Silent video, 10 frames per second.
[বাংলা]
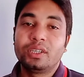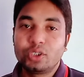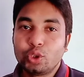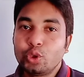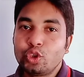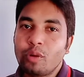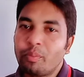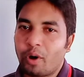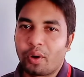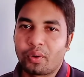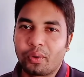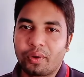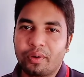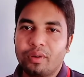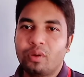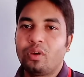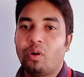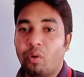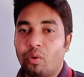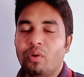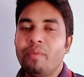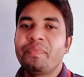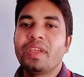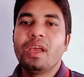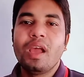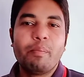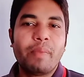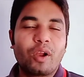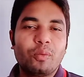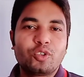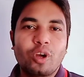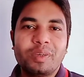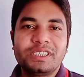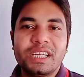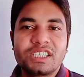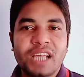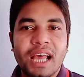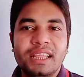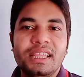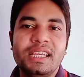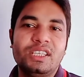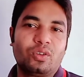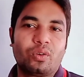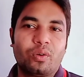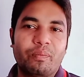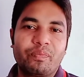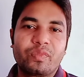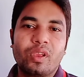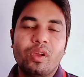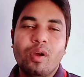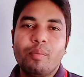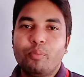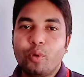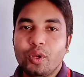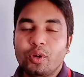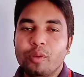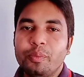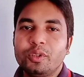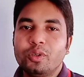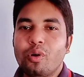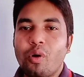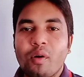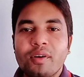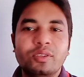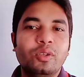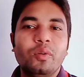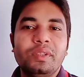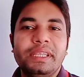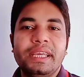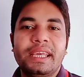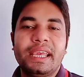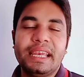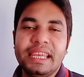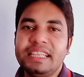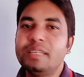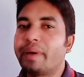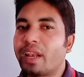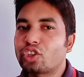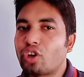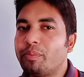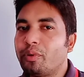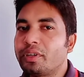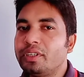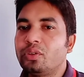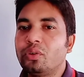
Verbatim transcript: সুষম বন্টন ও মানব সমাজের শান্তির জন্য পরিকল্পিত অর্থনৈতিক নীতিমালা সম্পর্কিত